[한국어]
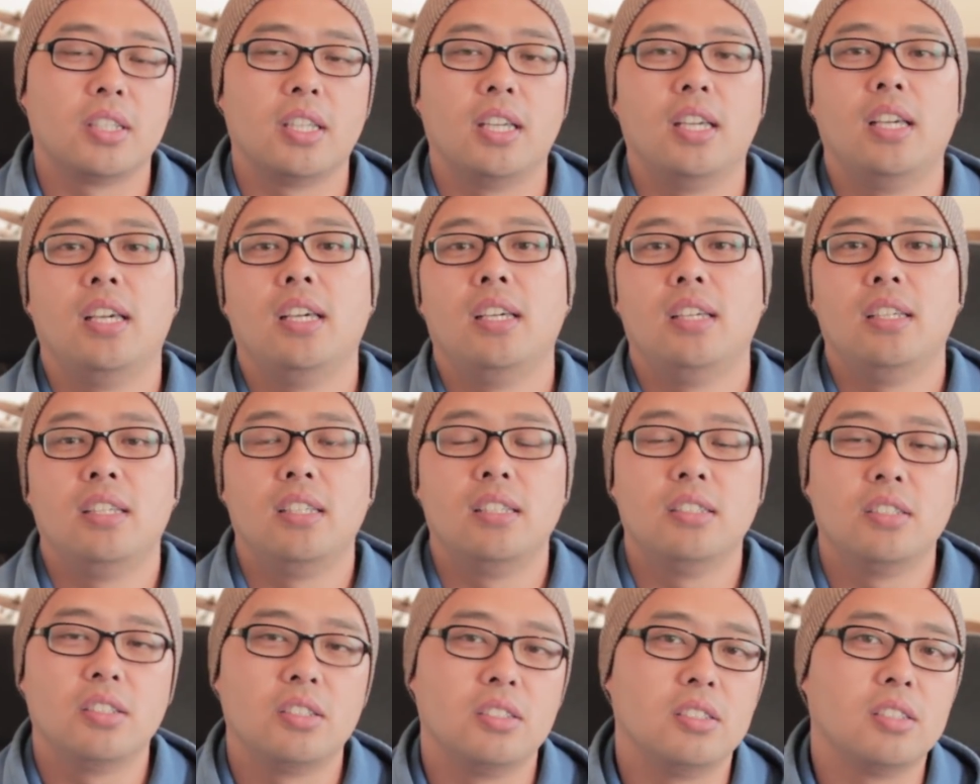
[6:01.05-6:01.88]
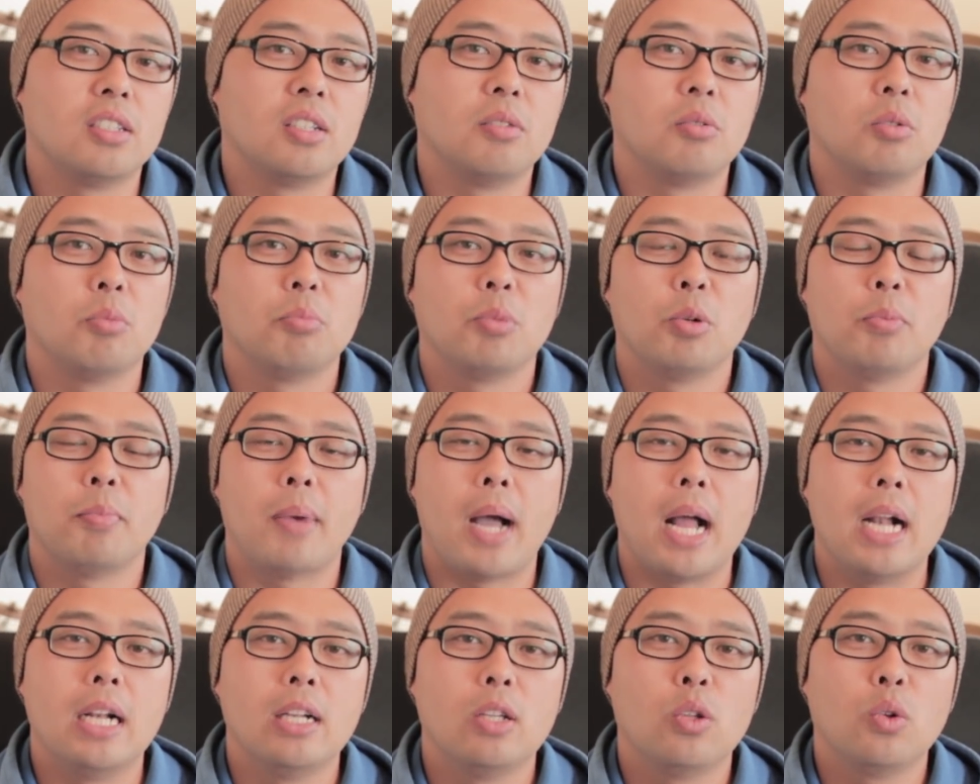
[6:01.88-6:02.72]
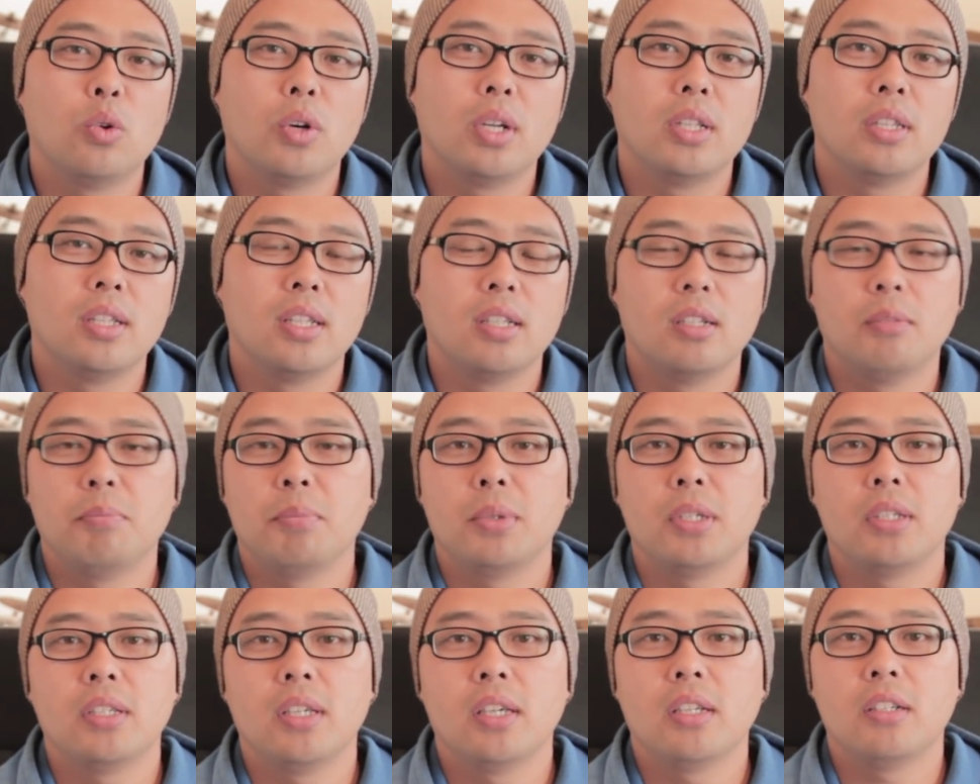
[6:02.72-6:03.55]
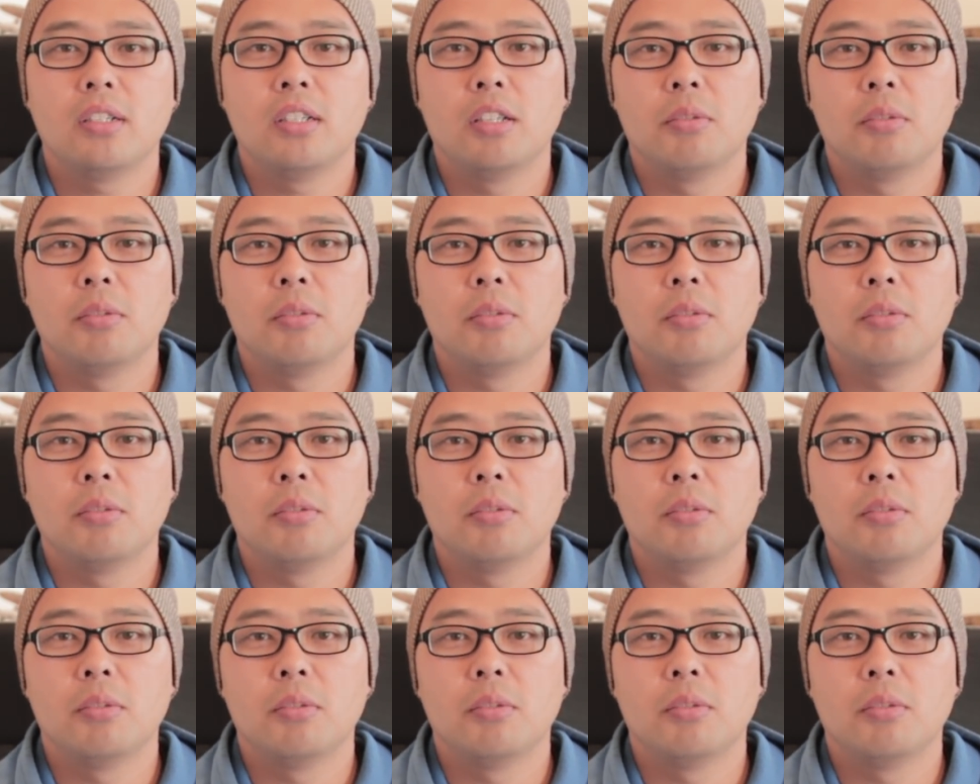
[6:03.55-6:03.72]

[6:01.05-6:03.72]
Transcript: 개이기적인 사람들, 뭐 말도 안 되는 핑계를